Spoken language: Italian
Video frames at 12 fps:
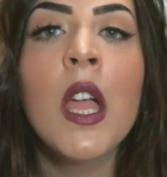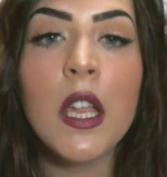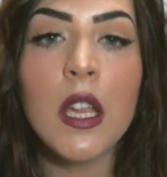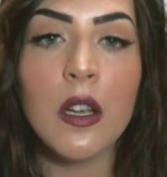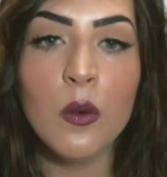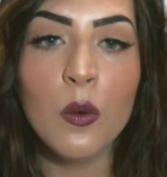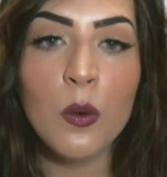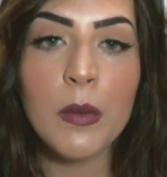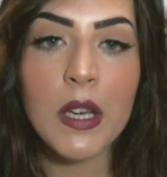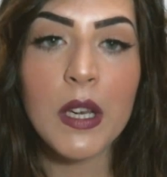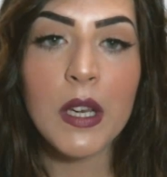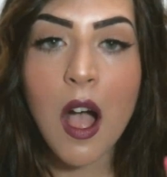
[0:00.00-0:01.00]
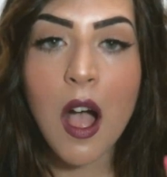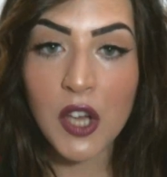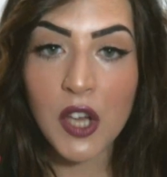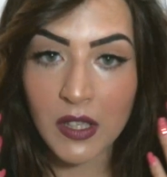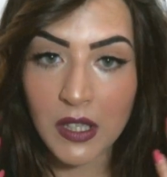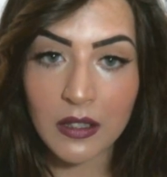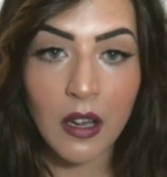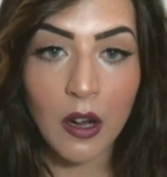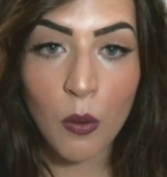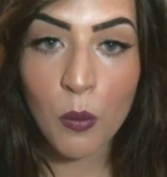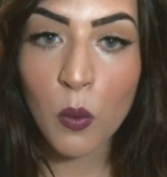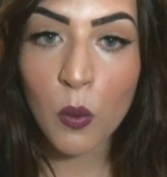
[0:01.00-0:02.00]
illumina, cioè vedete
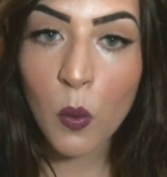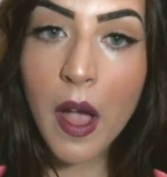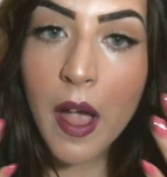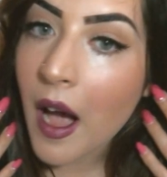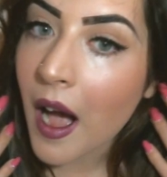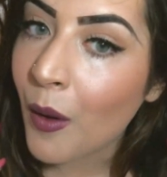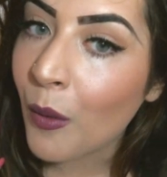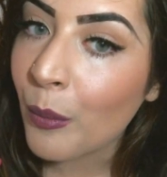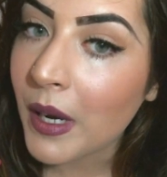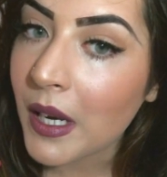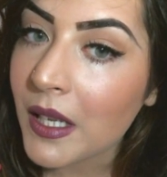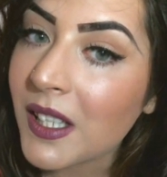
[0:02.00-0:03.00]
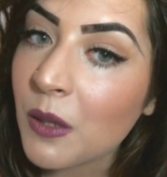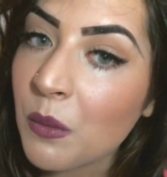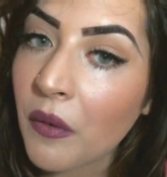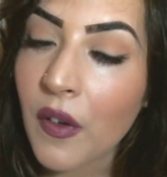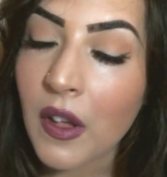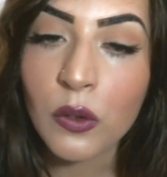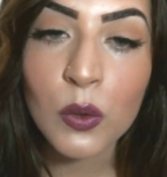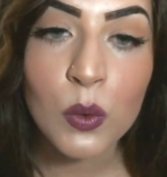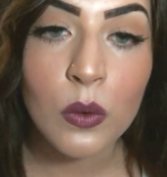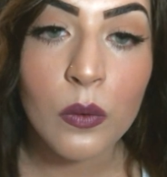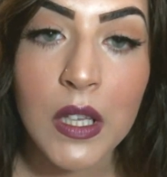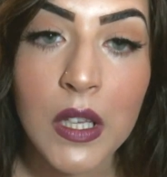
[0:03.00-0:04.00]
comunque ha un bellissimo effetto
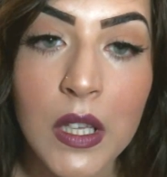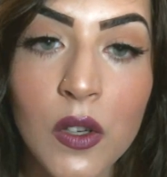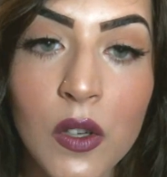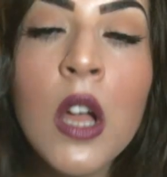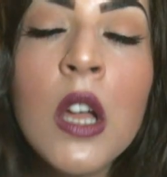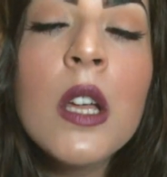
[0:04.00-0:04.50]
sul viso,